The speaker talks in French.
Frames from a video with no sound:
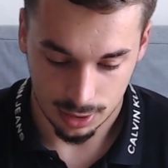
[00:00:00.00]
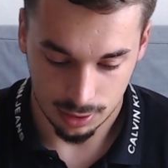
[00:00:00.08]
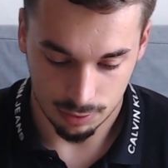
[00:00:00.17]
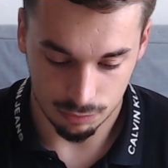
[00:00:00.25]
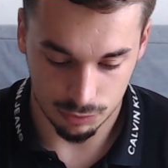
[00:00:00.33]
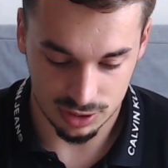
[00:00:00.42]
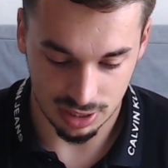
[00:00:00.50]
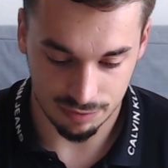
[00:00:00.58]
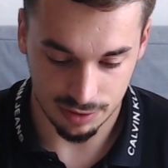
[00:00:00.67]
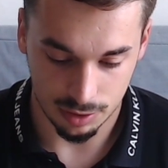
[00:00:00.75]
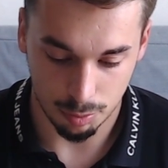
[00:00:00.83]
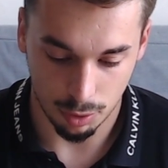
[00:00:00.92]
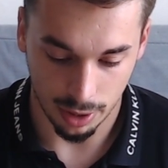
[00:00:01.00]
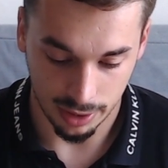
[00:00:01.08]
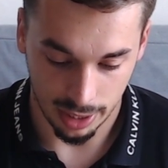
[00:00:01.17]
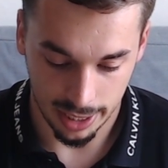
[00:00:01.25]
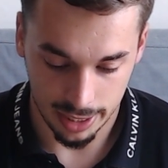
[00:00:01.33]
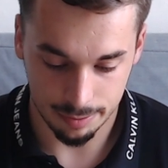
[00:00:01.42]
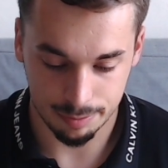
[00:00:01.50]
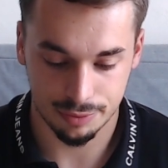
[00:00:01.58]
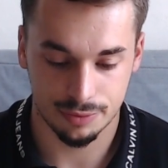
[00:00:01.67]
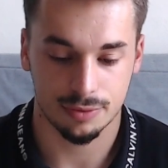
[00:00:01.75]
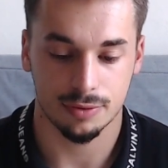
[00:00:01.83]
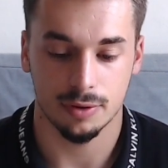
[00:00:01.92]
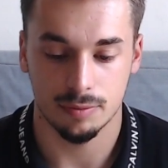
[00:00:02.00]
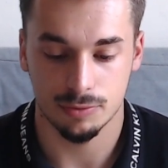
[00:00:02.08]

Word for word: Vous avez Bored Ape, euh,